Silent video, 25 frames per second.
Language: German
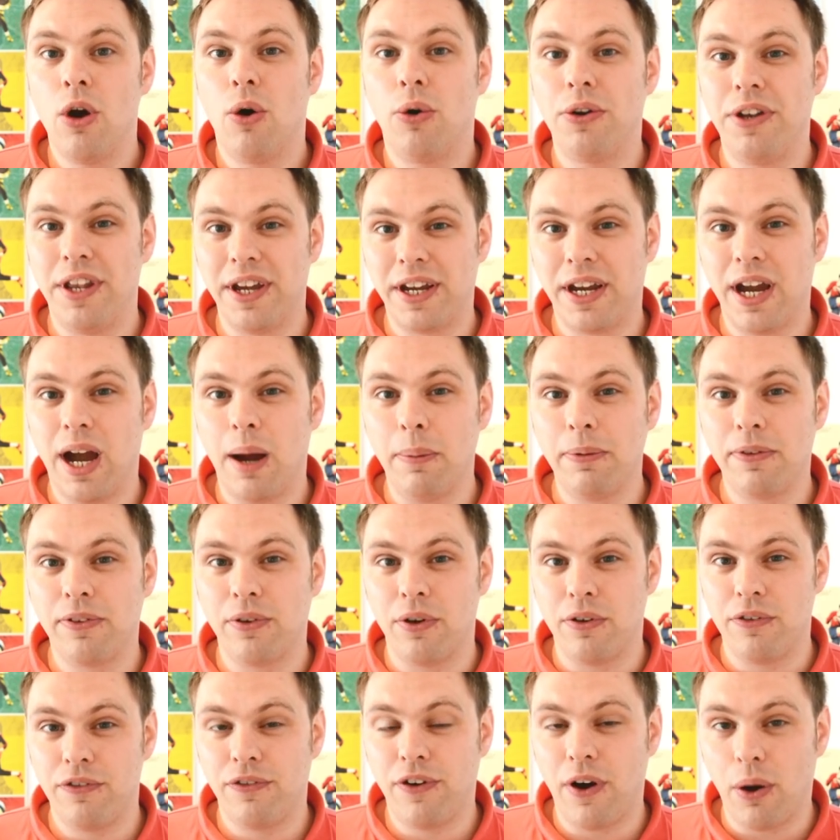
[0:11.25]
Und da gab es
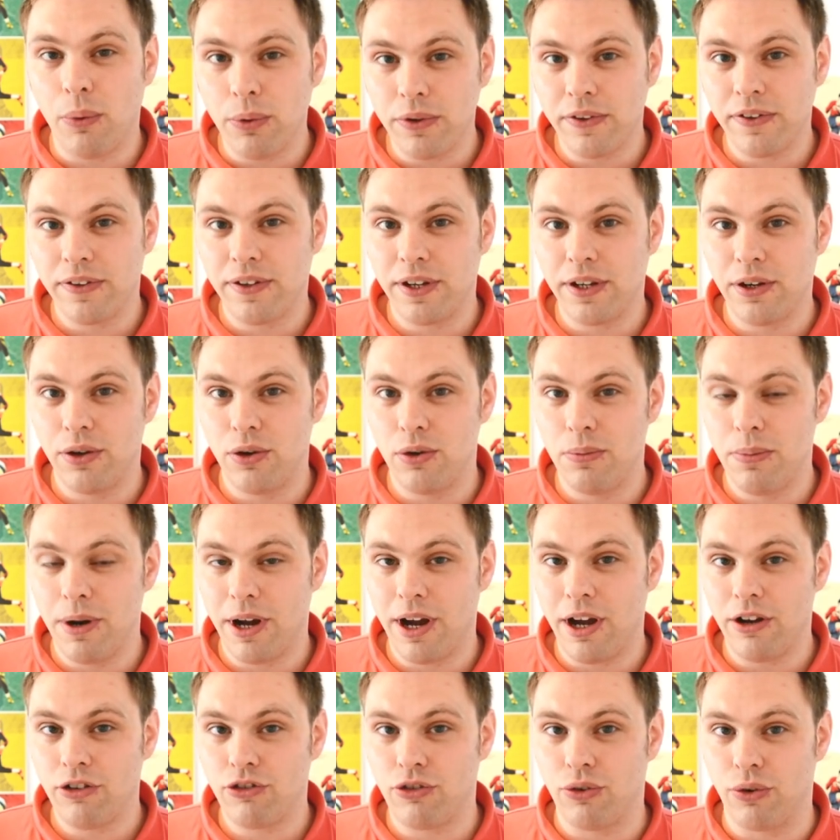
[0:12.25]
doch faustdicke
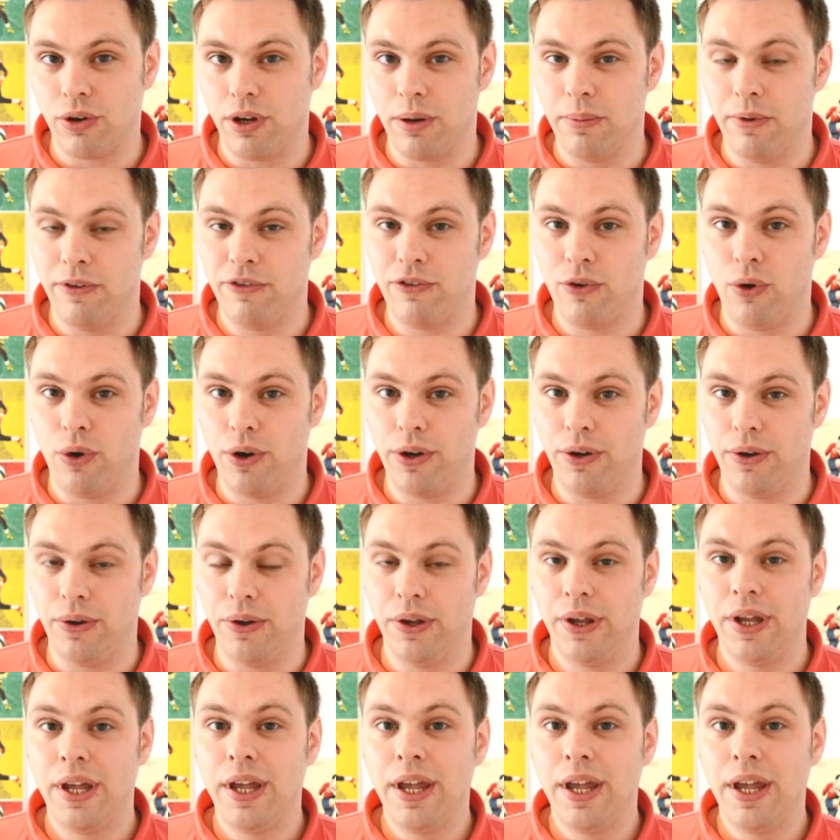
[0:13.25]
Überraschungen, liebe Freunde.